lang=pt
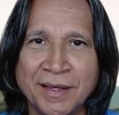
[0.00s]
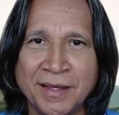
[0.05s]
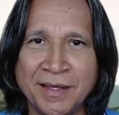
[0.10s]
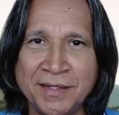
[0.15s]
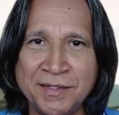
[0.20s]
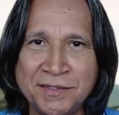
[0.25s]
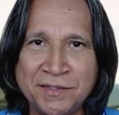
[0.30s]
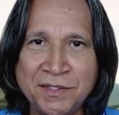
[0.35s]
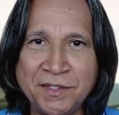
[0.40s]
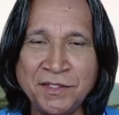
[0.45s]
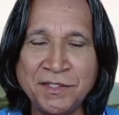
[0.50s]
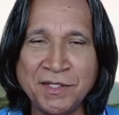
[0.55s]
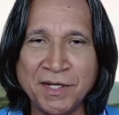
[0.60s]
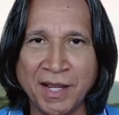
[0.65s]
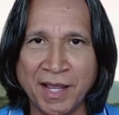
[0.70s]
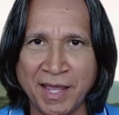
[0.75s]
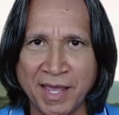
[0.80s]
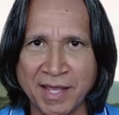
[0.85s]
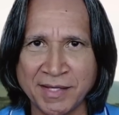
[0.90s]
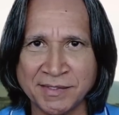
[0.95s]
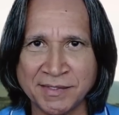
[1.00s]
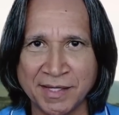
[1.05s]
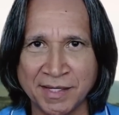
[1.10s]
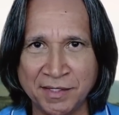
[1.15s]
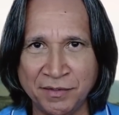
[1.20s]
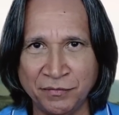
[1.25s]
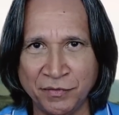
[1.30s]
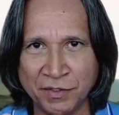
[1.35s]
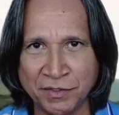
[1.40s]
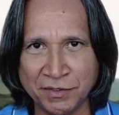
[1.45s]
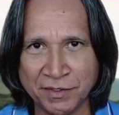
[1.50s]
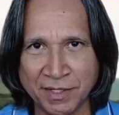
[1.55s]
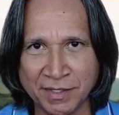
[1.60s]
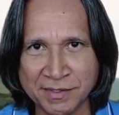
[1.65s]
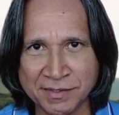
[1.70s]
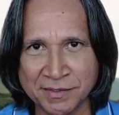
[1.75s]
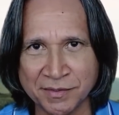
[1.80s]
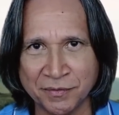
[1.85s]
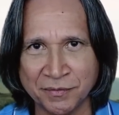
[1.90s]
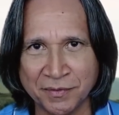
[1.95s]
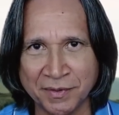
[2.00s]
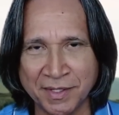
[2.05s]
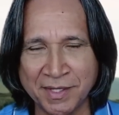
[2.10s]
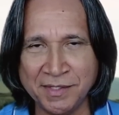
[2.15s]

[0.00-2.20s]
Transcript: Resiste a essa investigação,